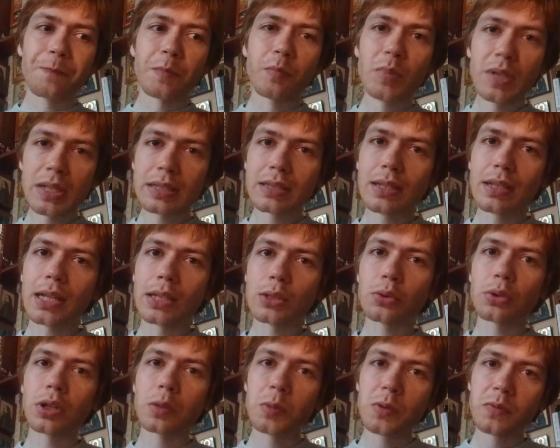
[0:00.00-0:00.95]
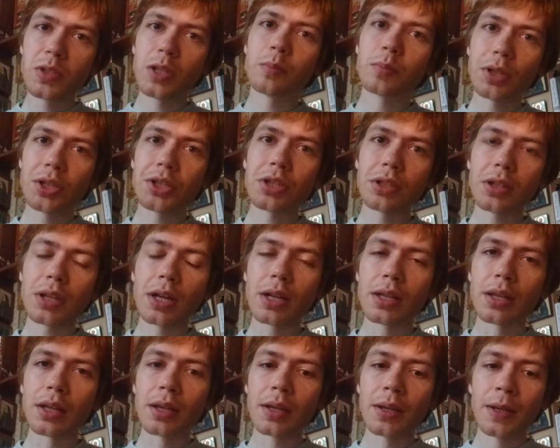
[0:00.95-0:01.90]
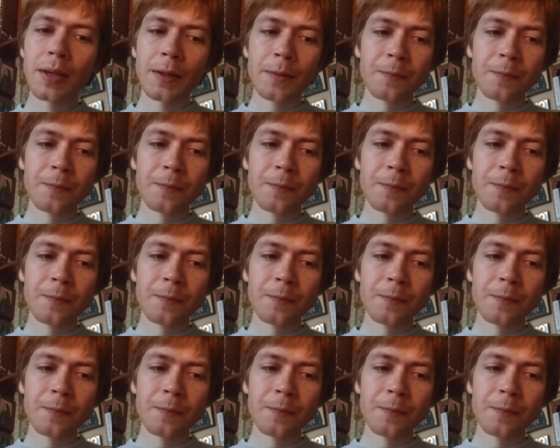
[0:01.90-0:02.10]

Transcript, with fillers: мысли, которые мы в ней прочитали.